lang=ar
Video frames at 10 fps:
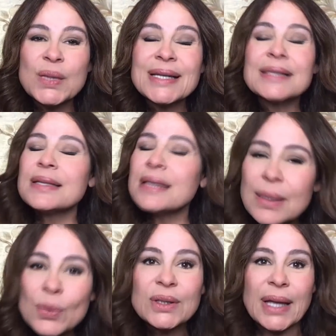
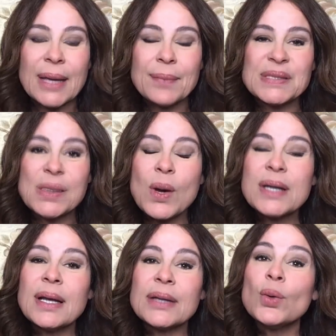كثير متعب
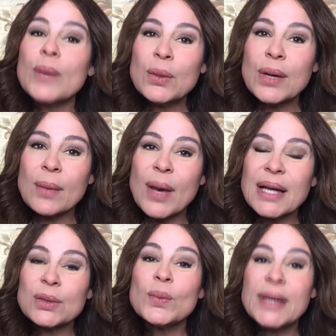صورنا يومين ورا
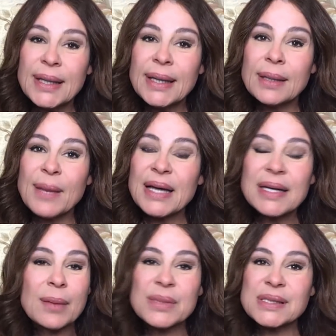بعض وبالليل ما
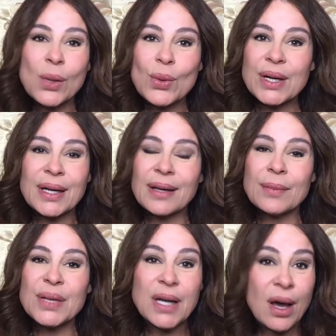كنا عم نصور
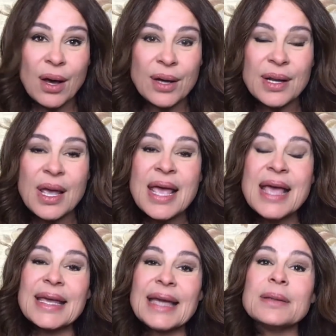آه، بالنهار
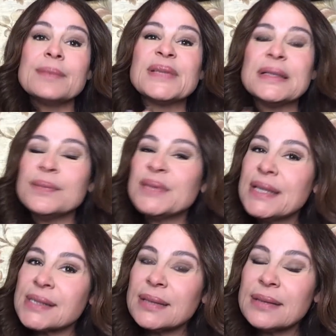مم. يعني
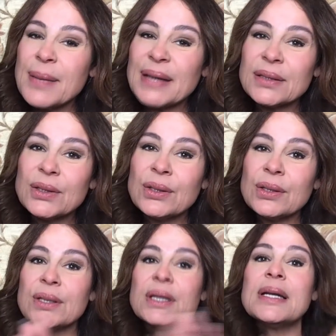نبتدي ستة بعد
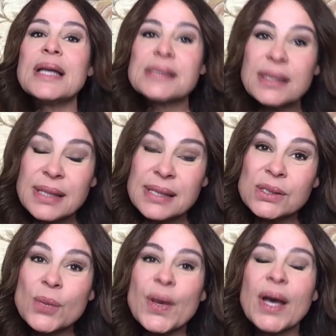الظهر لستة
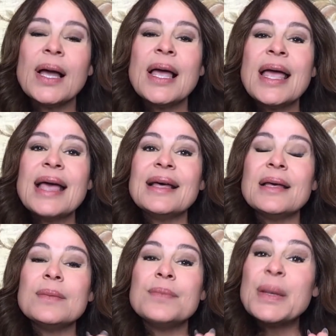الصبح
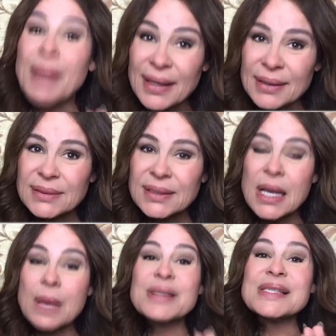آه، بالبرد
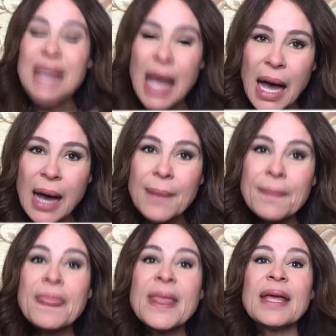بالسقعه
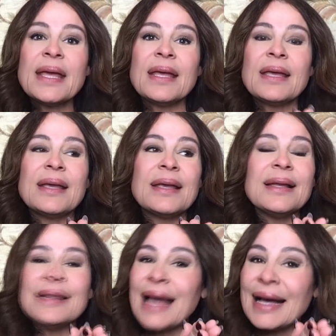
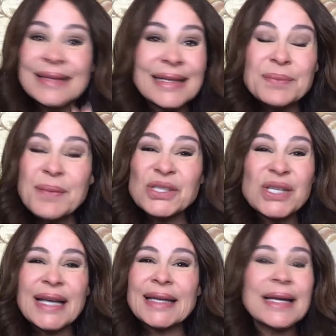اعاده إيه،
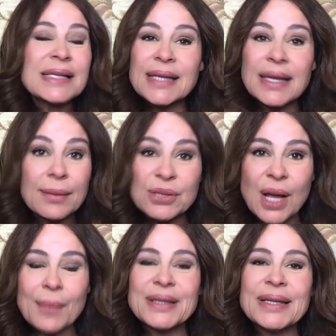مشي يعني الناس كلها مش
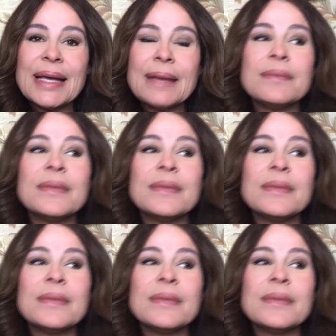عم بتنام